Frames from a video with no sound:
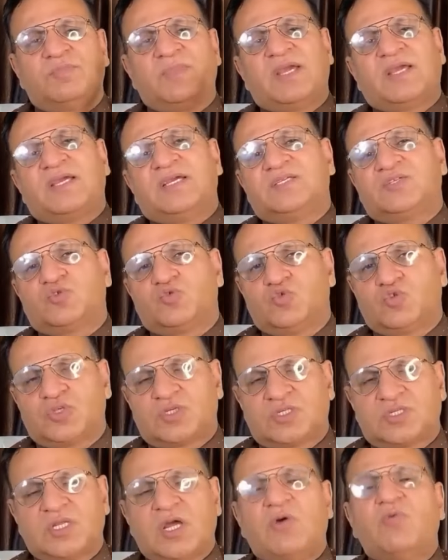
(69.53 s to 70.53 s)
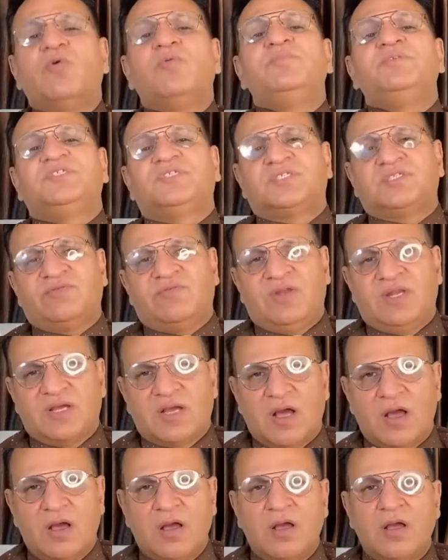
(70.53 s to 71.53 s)
में केस हो सकता है वो भी सिविल
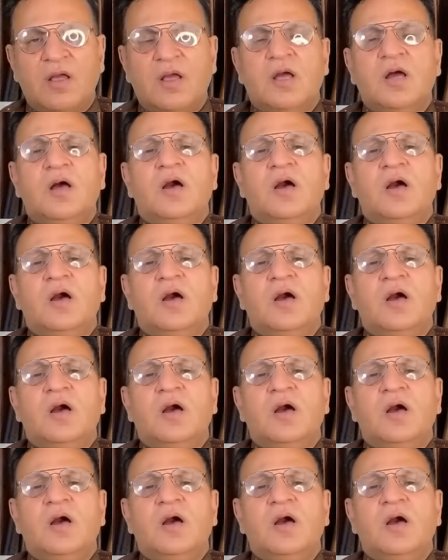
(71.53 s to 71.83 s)
का